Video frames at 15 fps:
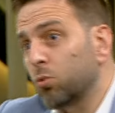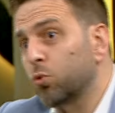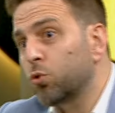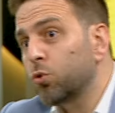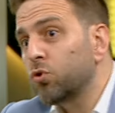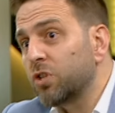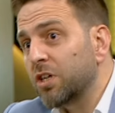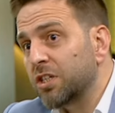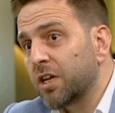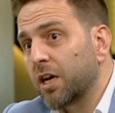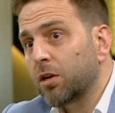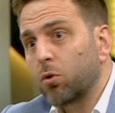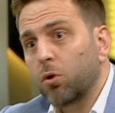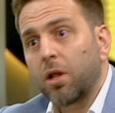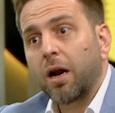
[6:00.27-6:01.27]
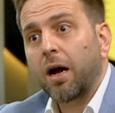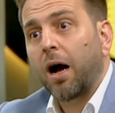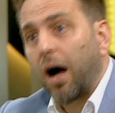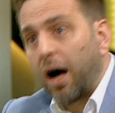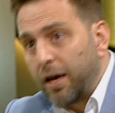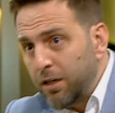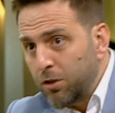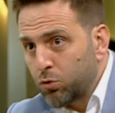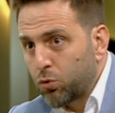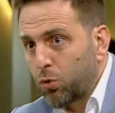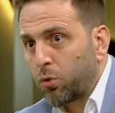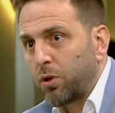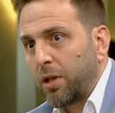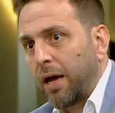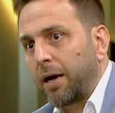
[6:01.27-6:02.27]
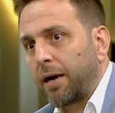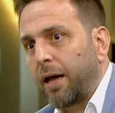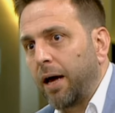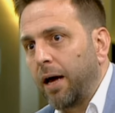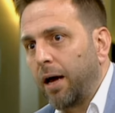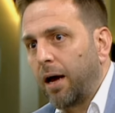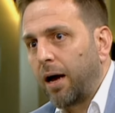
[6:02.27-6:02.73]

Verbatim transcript: düşünce şekli olarak aynı sorularla,